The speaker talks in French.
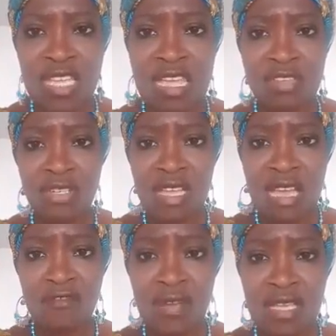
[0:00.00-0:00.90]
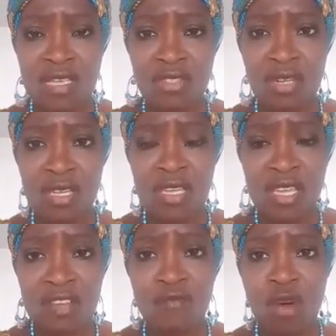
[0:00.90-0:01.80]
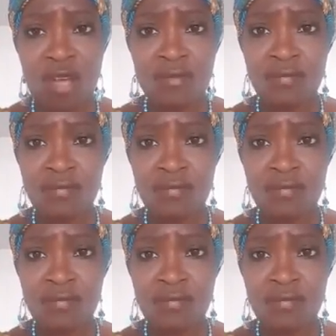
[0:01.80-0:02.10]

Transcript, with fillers: euh, chez les, euh,